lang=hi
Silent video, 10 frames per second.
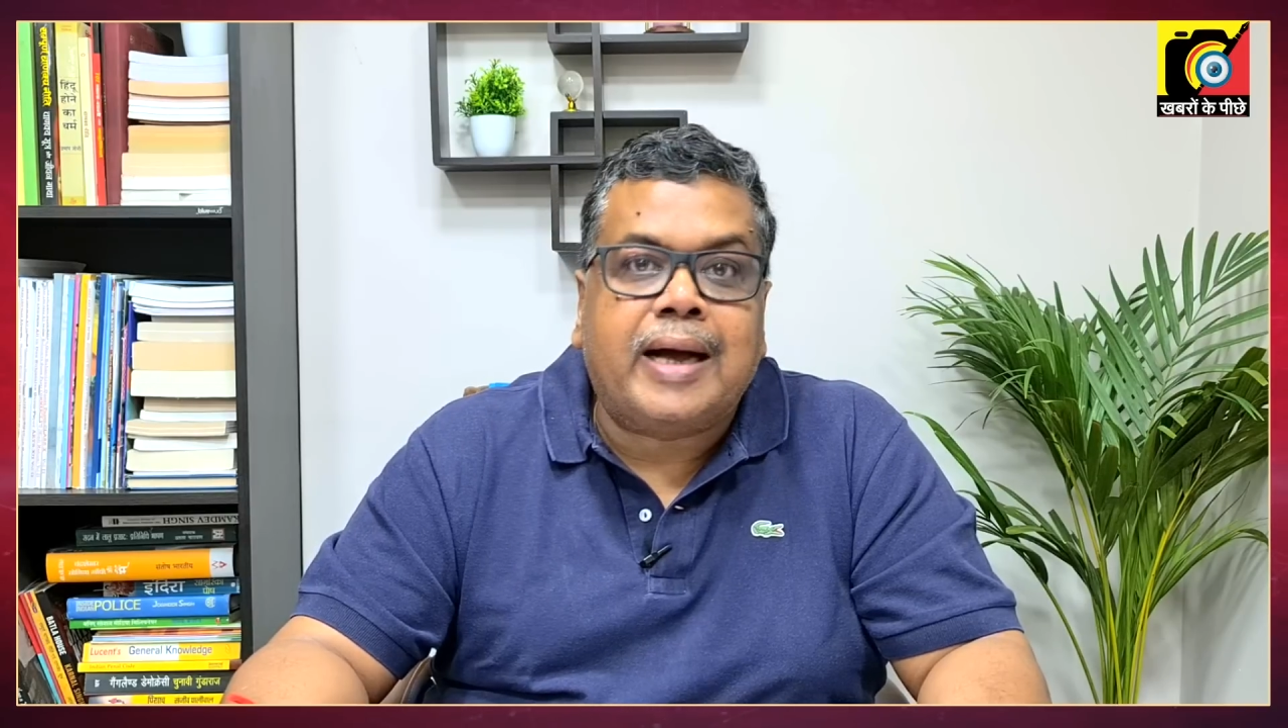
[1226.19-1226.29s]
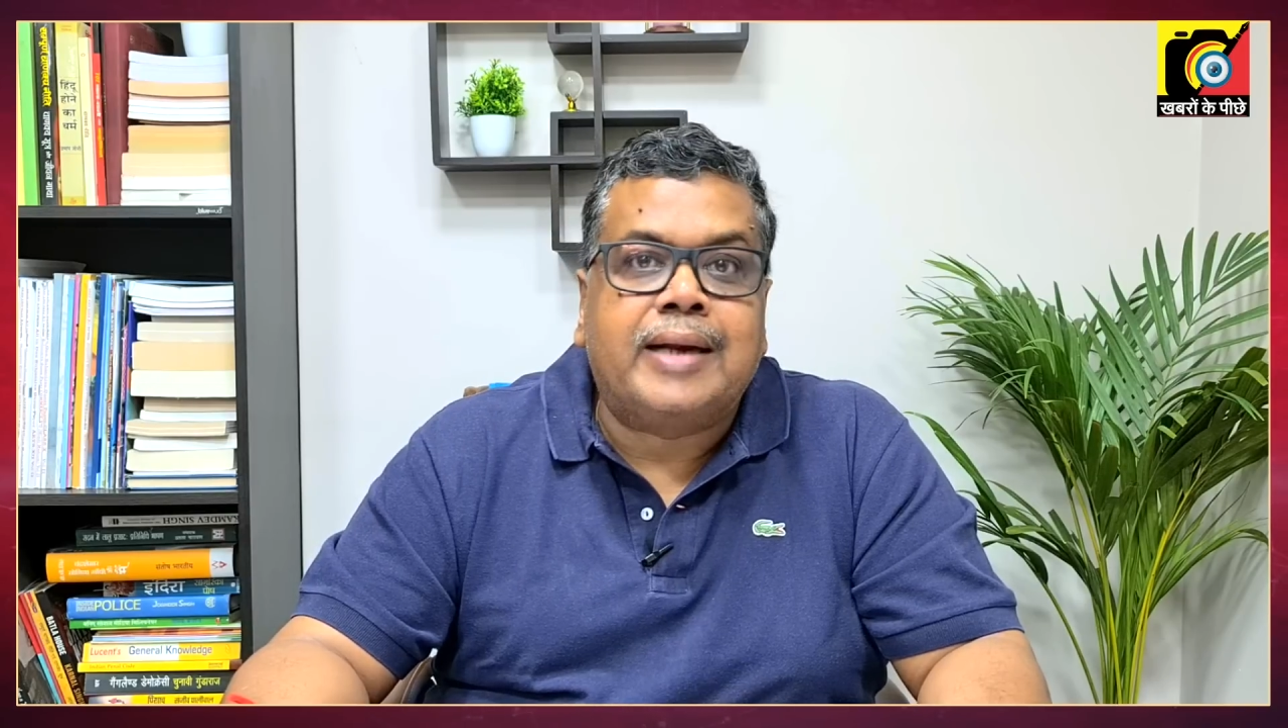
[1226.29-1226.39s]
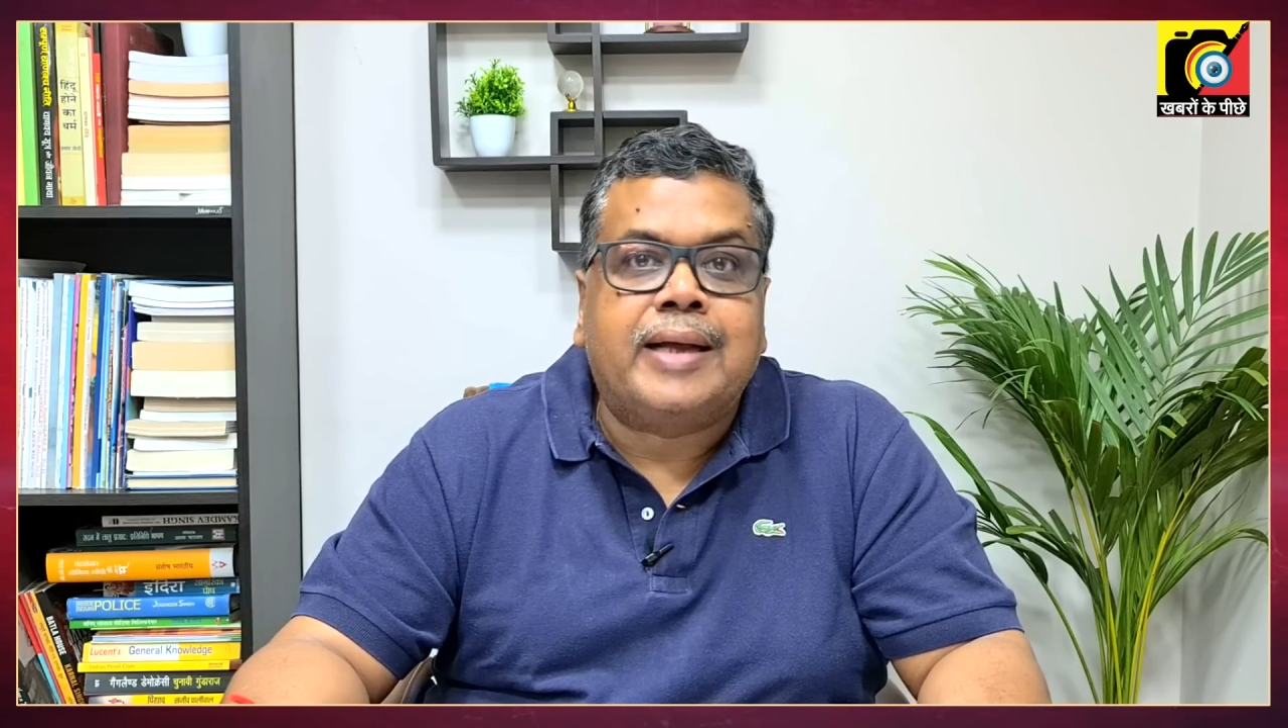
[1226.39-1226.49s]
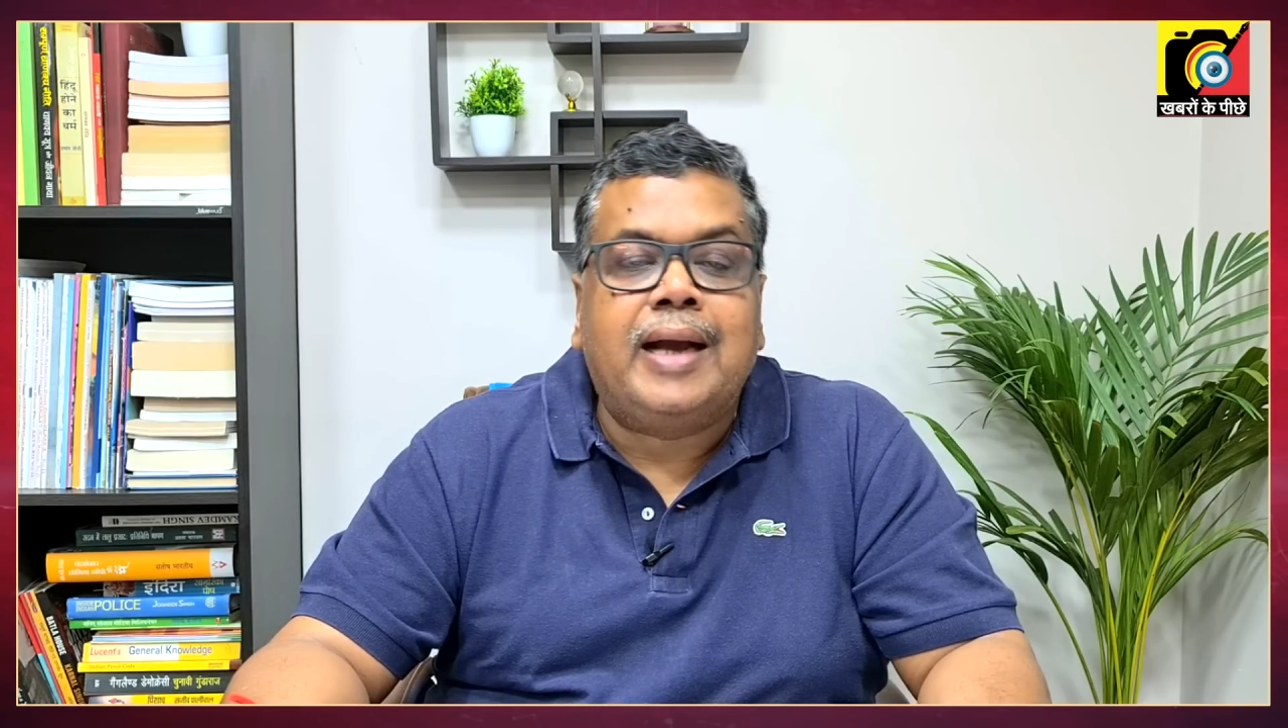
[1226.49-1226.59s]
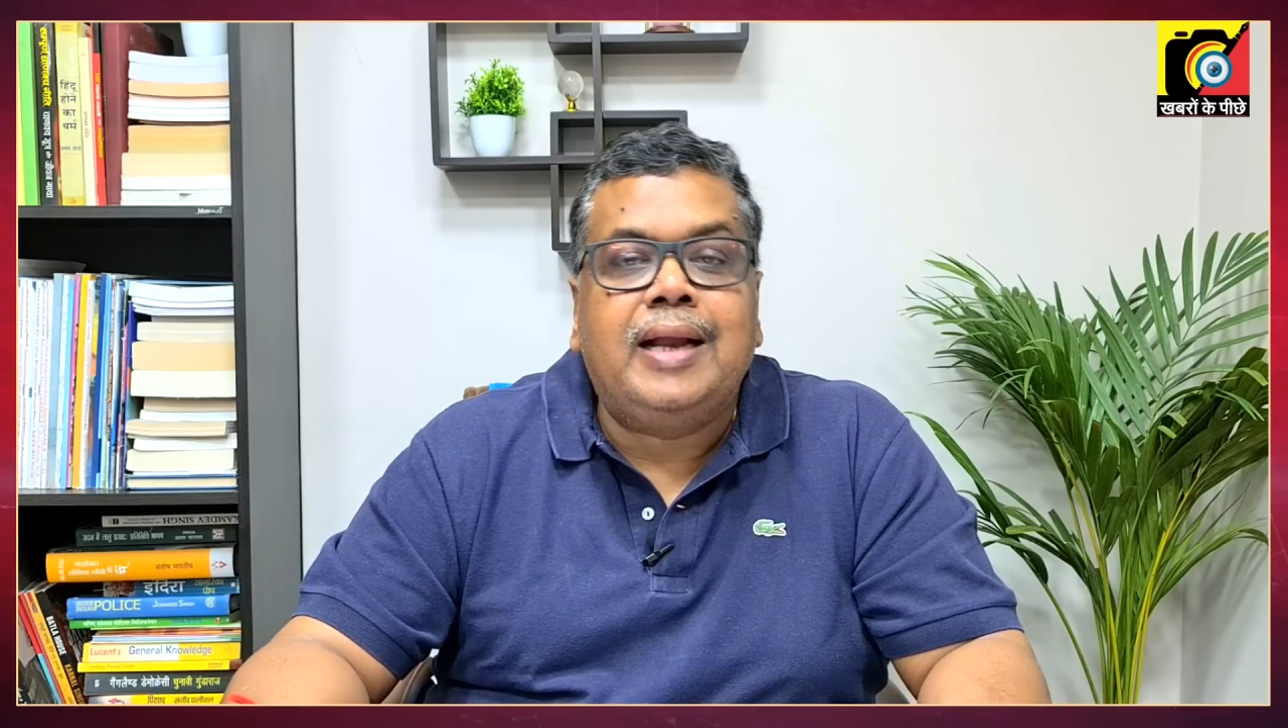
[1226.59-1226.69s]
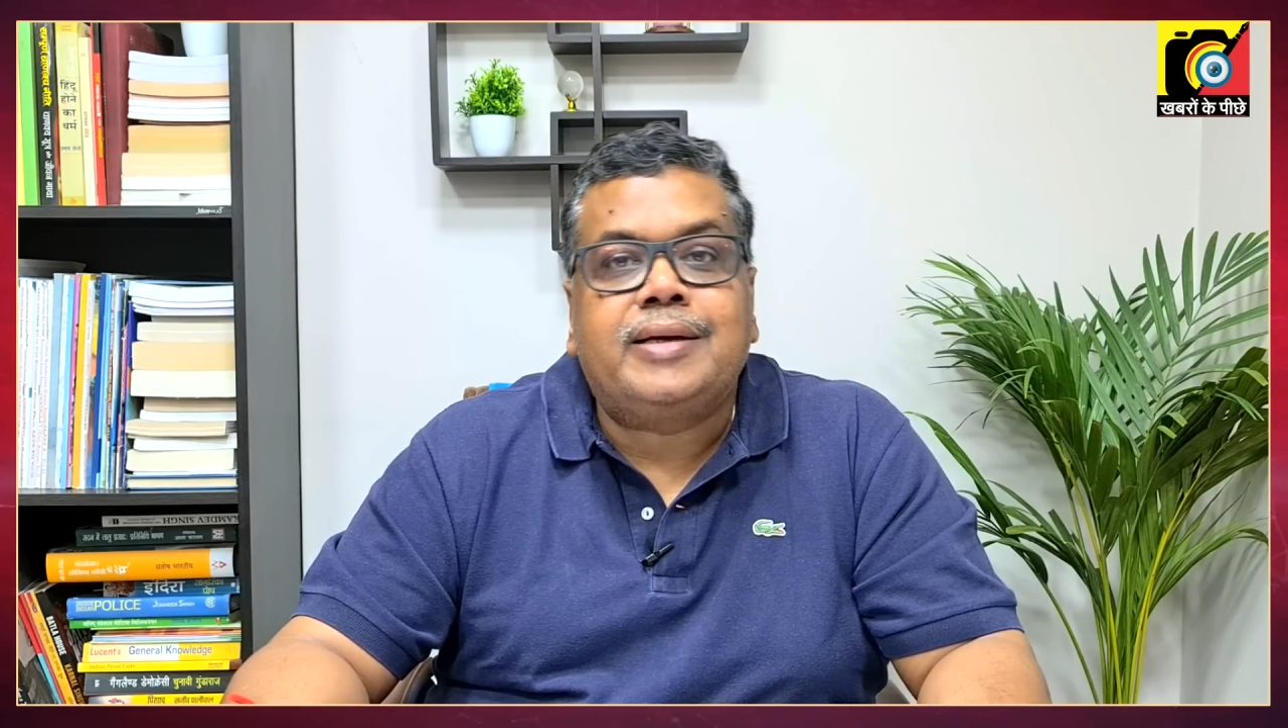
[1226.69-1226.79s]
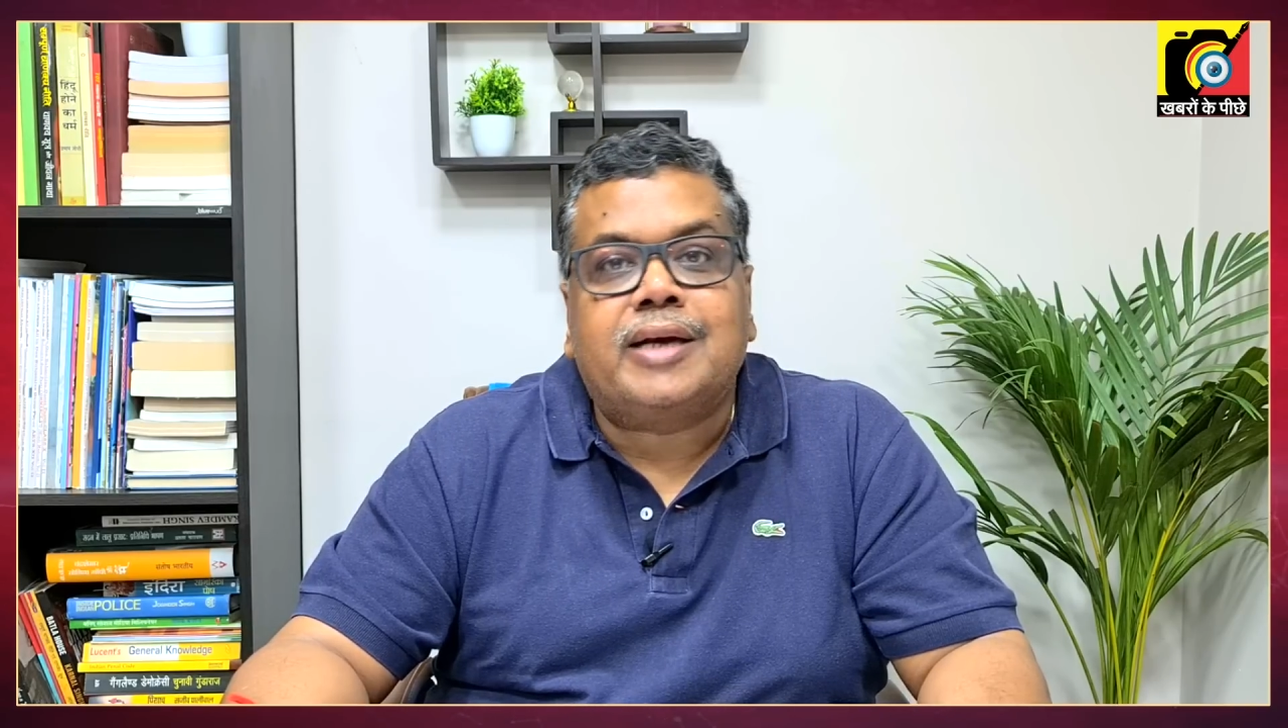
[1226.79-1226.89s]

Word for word: कार्यालय